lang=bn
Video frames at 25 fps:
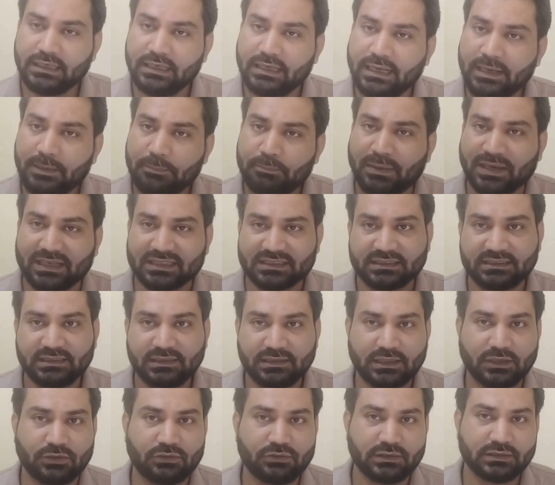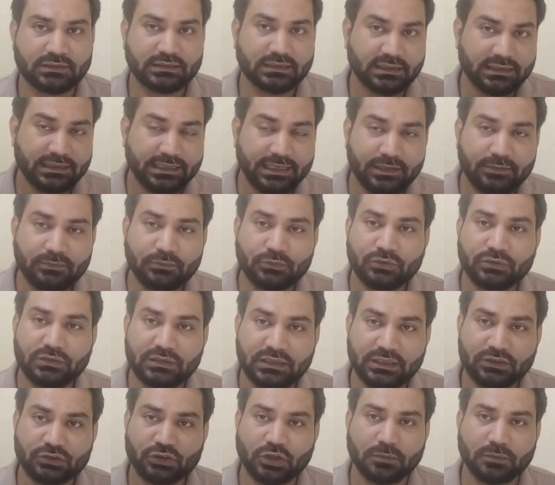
এই পাঁচটি রাউন্ড তা এর মধ্যে